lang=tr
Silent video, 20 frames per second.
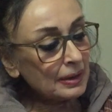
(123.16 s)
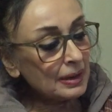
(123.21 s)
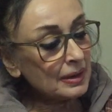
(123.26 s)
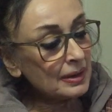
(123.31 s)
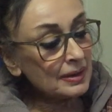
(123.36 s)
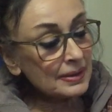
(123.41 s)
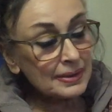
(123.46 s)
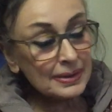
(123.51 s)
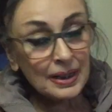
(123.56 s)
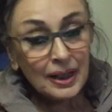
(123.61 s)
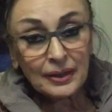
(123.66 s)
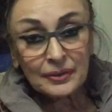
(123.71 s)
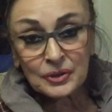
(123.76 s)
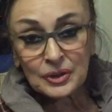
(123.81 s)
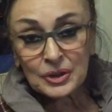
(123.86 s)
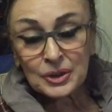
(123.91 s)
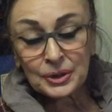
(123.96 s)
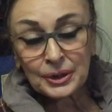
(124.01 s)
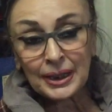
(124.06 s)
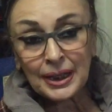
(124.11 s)
e,
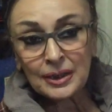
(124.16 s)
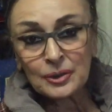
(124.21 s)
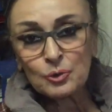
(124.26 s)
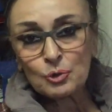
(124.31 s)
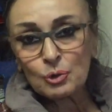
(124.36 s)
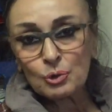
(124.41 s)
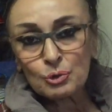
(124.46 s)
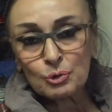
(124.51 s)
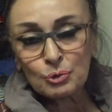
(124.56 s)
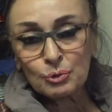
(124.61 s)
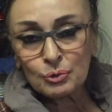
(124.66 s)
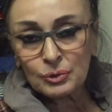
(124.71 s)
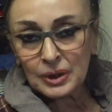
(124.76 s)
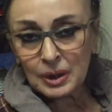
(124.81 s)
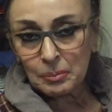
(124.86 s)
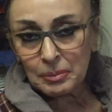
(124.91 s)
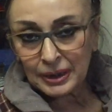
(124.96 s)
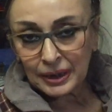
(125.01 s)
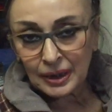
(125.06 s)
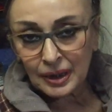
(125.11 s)
sadece işkence olsun
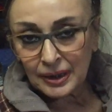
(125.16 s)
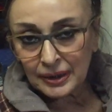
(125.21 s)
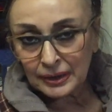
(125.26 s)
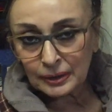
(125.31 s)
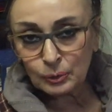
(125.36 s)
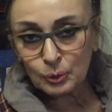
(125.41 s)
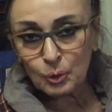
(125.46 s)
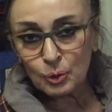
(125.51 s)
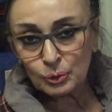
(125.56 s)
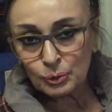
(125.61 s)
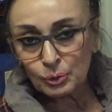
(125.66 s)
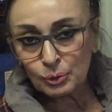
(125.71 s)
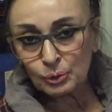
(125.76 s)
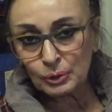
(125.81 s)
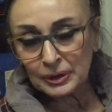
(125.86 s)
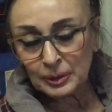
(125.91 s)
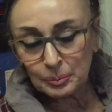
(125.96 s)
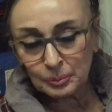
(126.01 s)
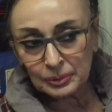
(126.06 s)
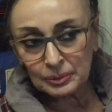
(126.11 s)
diye bekaret
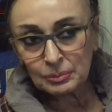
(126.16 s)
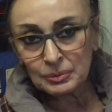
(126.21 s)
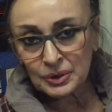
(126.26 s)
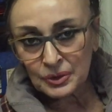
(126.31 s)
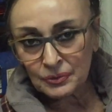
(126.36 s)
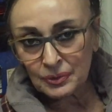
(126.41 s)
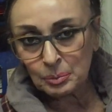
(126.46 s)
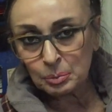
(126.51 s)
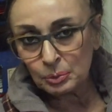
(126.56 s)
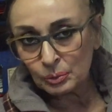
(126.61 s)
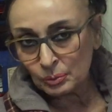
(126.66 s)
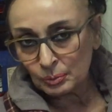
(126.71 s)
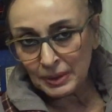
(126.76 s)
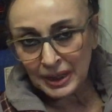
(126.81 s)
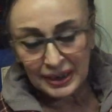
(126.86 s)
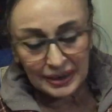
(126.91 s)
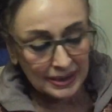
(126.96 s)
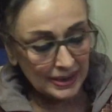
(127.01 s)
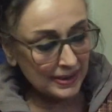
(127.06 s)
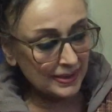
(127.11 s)
kontrolü yapılmış ve bunun
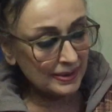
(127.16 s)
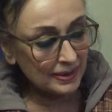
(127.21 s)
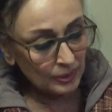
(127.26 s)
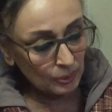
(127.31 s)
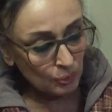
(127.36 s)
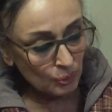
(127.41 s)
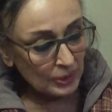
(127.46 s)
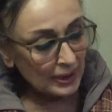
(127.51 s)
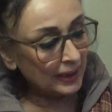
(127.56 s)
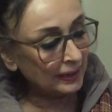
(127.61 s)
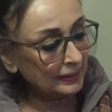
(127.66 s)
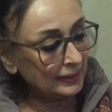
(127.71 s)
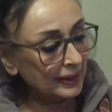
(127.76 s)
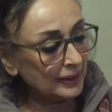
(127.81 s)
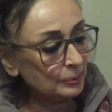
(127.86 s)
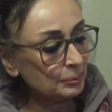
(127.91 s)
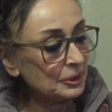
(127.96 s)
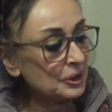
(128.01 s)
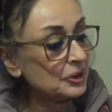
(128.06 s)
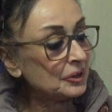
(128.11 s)
belgesi de
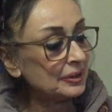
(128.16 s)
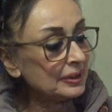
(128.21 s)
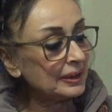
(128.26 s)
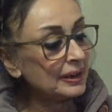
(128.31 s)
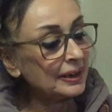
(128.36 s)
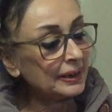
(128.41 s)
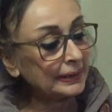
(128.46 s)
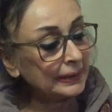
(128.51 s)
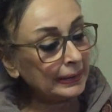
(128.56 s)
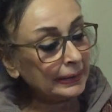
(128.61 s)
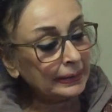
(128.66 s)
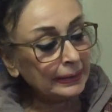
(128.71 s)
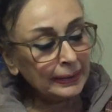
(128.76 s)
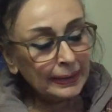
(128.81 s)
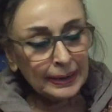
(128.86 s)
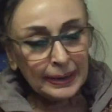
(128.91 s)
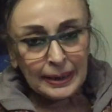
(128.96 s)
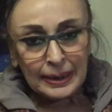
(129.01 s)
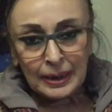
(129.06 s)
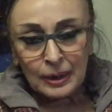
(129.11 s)
düzenlenmişti. Yani
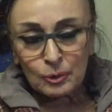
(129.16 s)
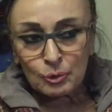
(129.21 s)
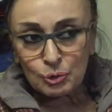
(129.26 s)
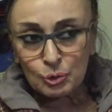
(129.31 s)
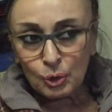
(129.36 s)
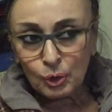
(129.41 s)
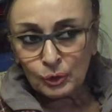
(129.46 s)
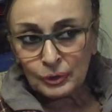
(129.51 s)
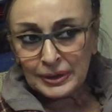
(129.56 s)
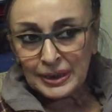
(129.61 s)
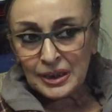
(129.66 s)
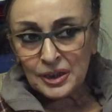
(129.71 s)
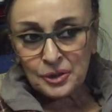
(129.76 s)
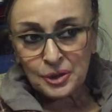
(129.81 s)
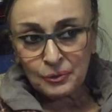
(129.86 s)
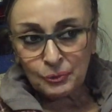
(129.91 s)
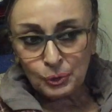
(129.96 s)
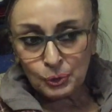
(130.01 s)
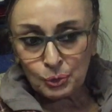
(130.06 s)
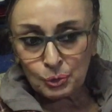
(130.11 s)
son
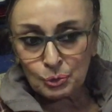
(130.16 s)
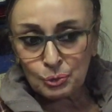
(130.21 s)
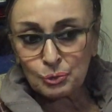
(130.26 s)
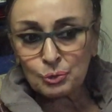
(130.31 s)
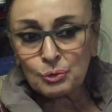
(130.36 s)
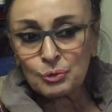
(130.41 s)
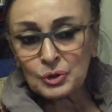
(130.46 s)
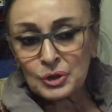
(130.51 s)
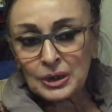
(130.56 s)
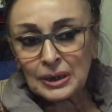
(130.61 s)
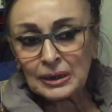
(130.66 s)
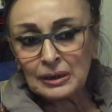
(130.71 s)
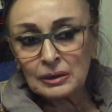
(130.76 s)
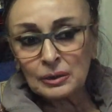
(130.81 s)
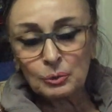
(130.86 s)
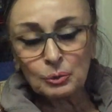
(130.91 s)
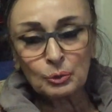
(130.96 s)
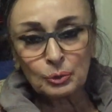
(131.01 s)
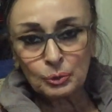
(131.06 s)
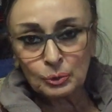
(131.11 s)
derece fütursuz
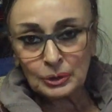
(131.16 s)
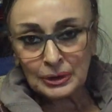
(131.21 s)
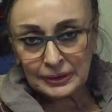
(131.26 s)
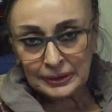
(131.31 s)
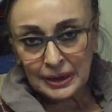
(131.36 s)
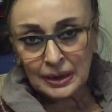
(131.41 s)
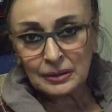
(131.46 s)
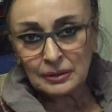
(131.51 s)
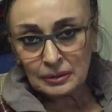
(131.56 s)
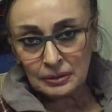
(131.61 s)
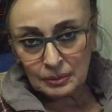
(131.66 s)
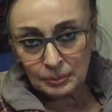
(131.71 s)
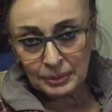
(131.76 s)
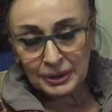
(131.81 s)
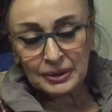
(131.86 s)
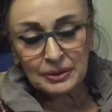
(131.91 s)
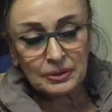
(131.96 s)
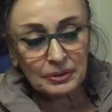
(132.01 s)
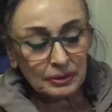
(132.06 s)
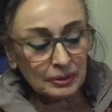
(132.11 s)
şekilde uygulanan
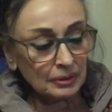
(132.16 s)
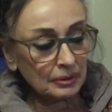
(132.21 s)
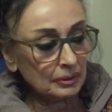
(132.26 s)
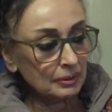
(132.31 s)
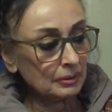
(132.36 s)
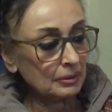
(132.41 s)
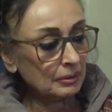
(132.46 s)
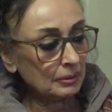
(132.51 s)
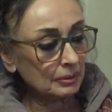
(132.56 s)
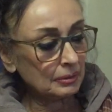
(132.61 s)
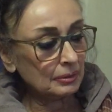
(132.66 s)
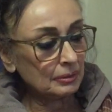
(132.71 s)
bir e,